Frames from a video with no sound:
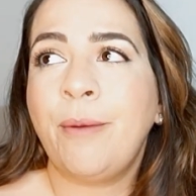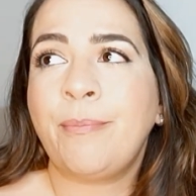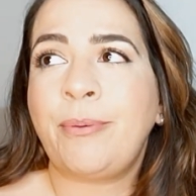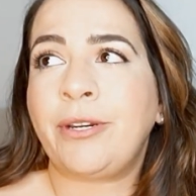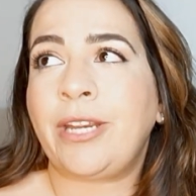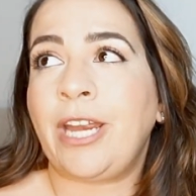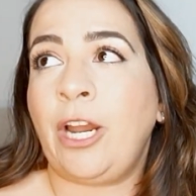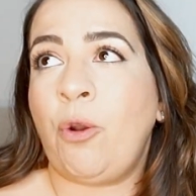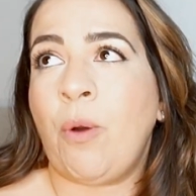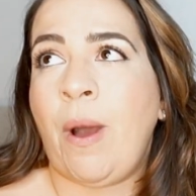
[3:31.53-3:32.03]

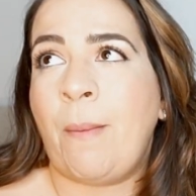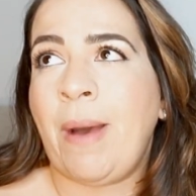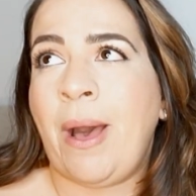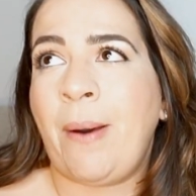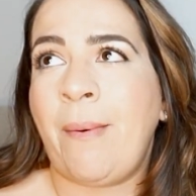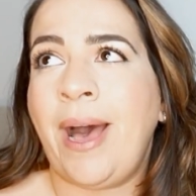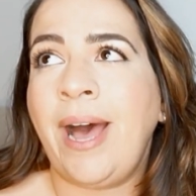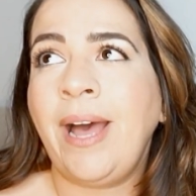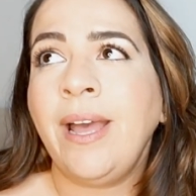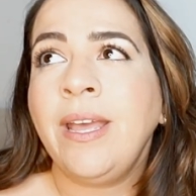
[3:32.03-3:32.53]
porque lo
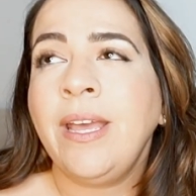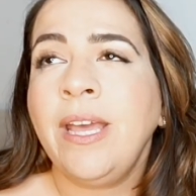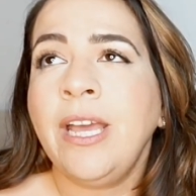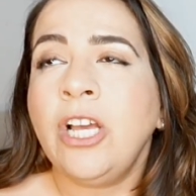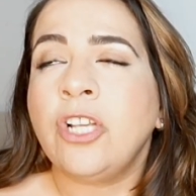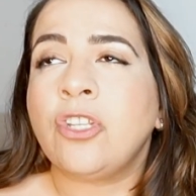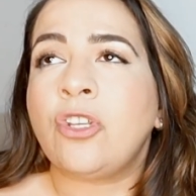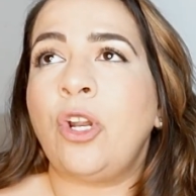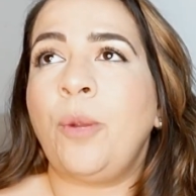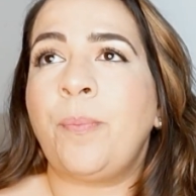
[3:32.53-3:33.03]
amaba,
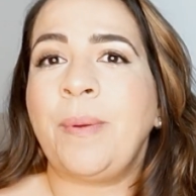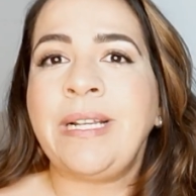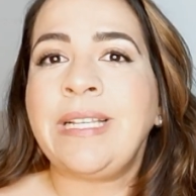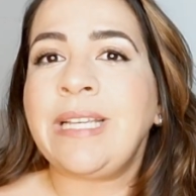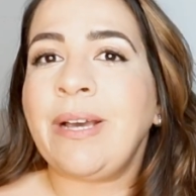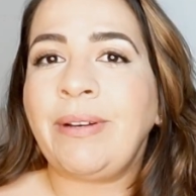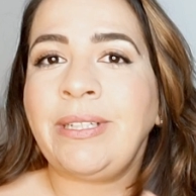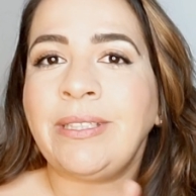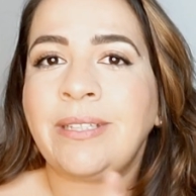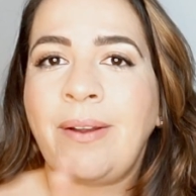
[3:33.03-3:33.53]
solo
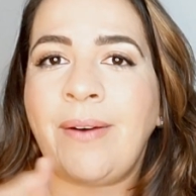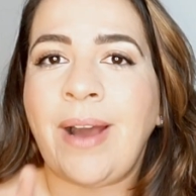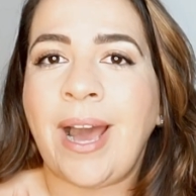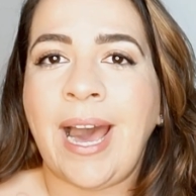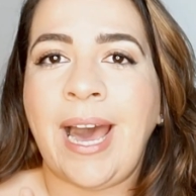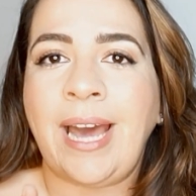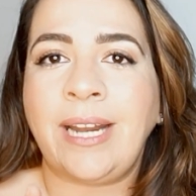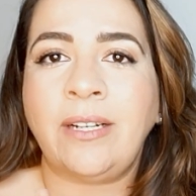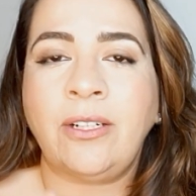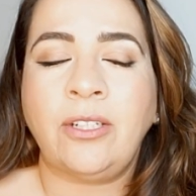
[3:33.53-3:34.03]
pensaba en
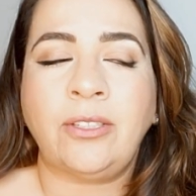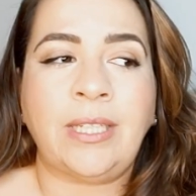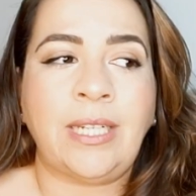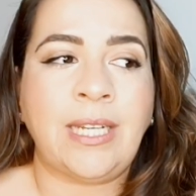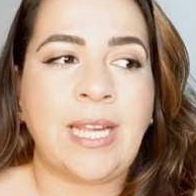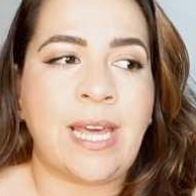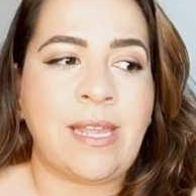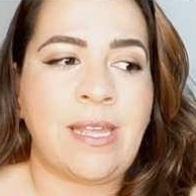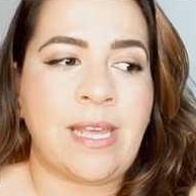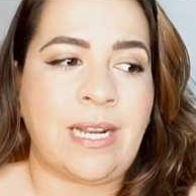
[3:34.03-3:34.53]
trabajar, no
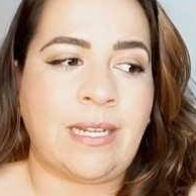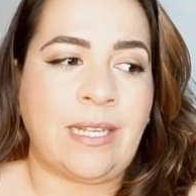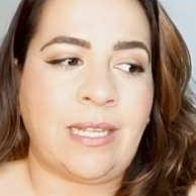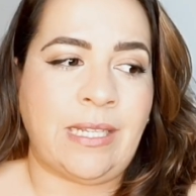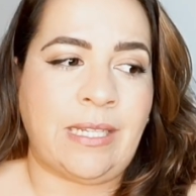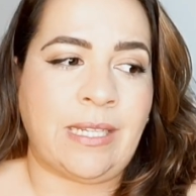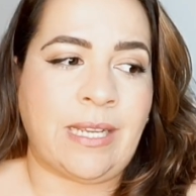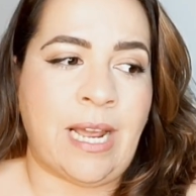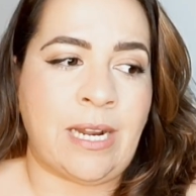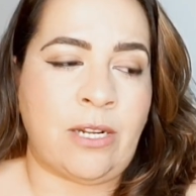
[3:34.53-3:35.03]
tenía días de
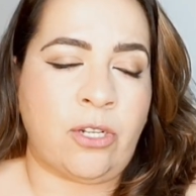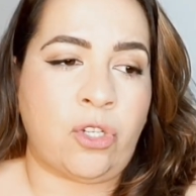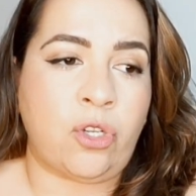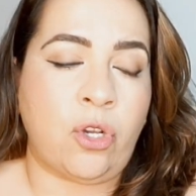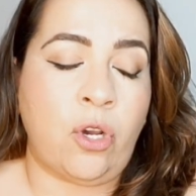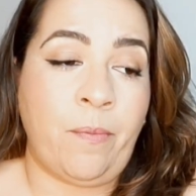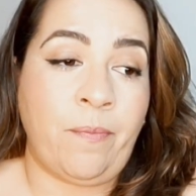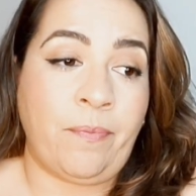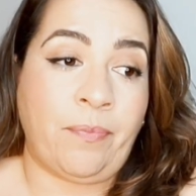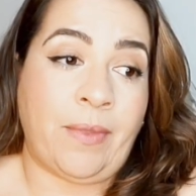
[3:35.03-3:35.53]

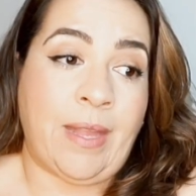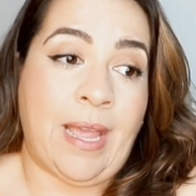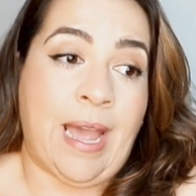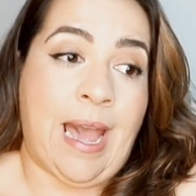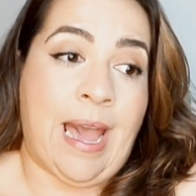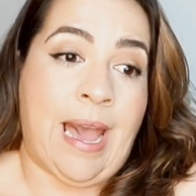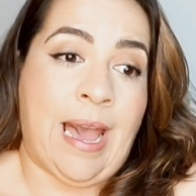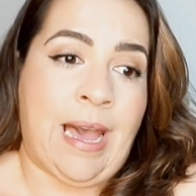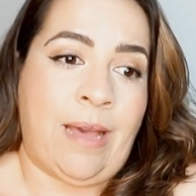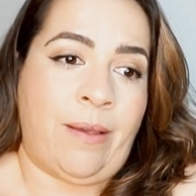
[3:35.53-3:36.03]
descanso,
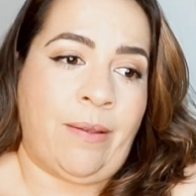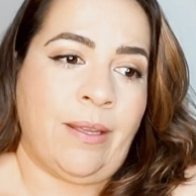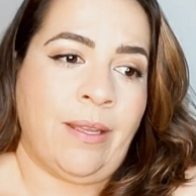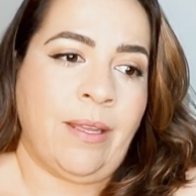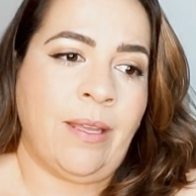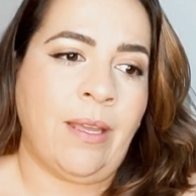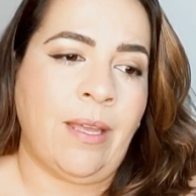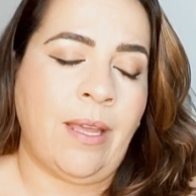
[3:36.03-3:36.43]
a